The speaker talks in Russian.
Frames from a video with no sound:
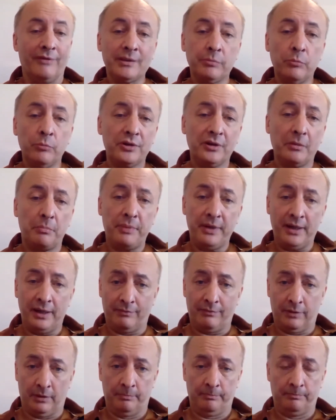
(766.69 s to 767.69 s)
возможно,
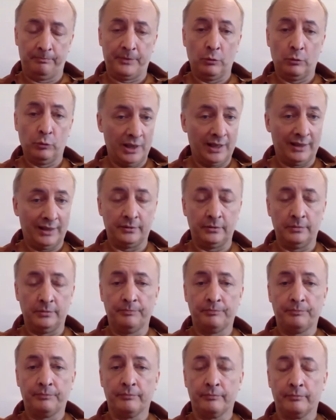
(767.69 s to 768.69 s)
первым у нас
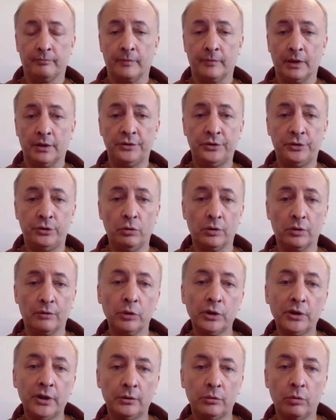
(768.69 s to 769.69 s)
стер
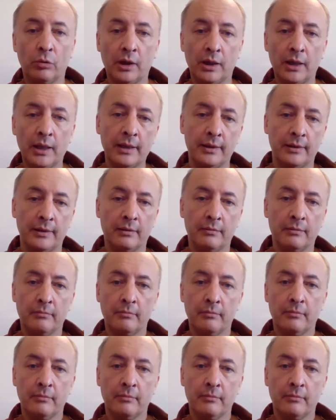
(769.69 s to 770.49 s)
вот эту грань,